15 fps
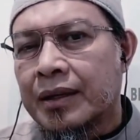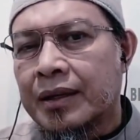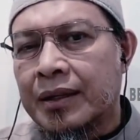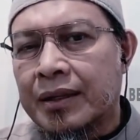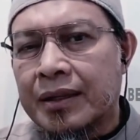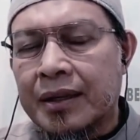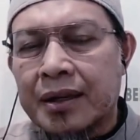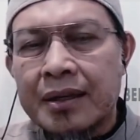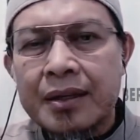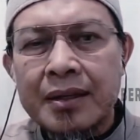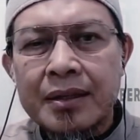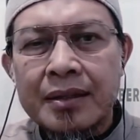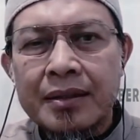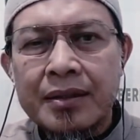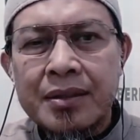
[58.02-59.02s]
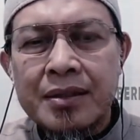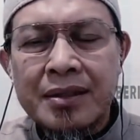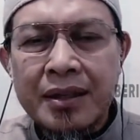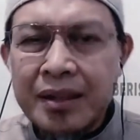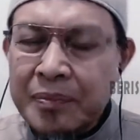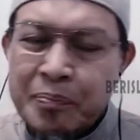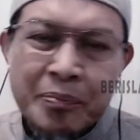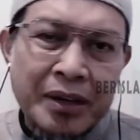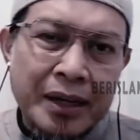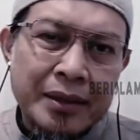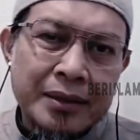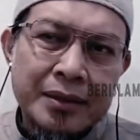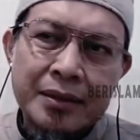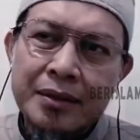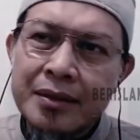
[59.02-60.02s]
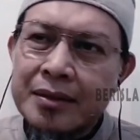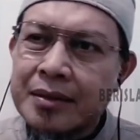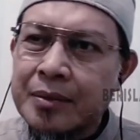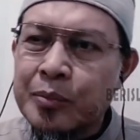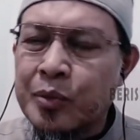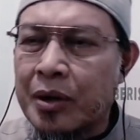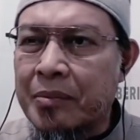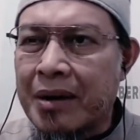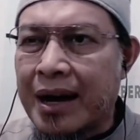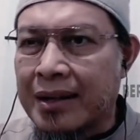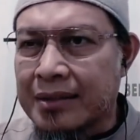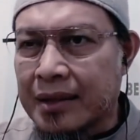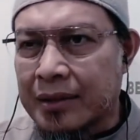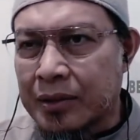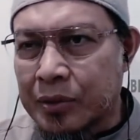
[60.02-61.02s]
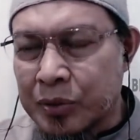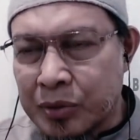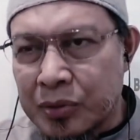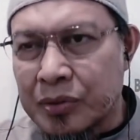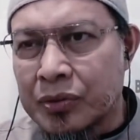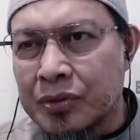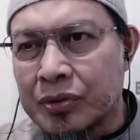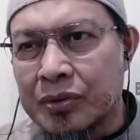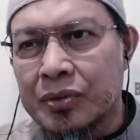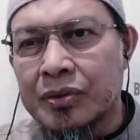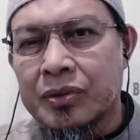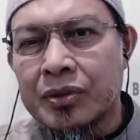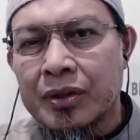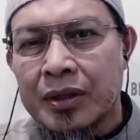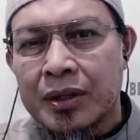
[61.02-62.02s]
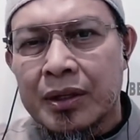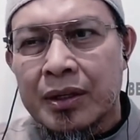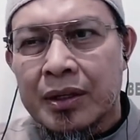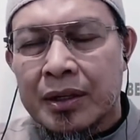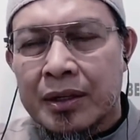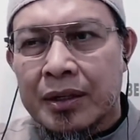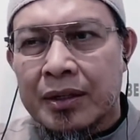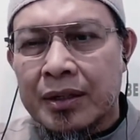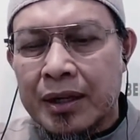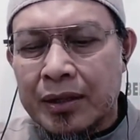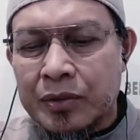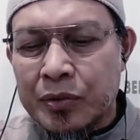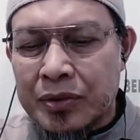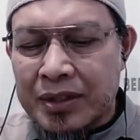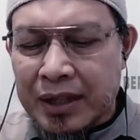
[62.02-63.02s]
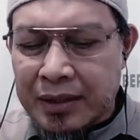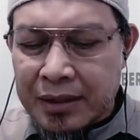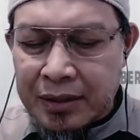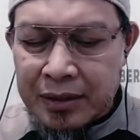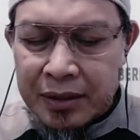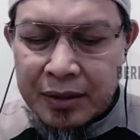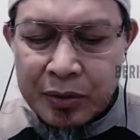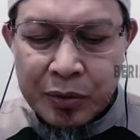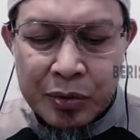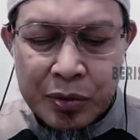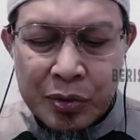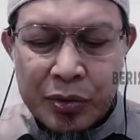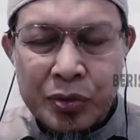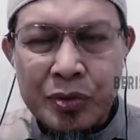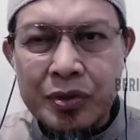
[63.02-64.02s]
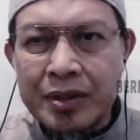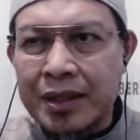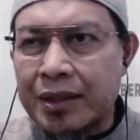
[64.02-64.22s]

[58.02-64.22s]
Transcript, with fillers: kita selipkan sebuah bahasan khusus yaitu catatan khusus